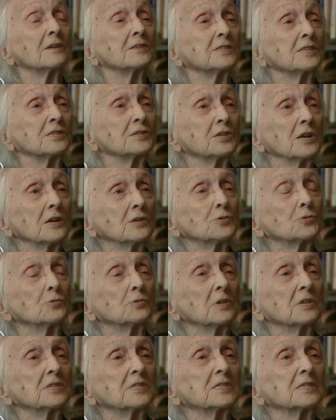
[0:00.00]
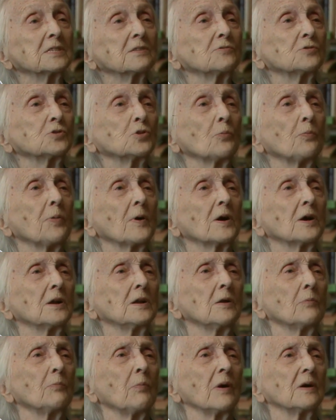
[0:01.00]
сейчас у нас это все
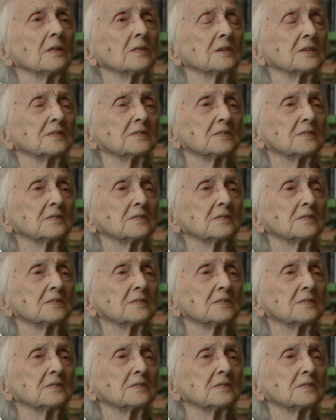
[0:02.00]
поколебалось.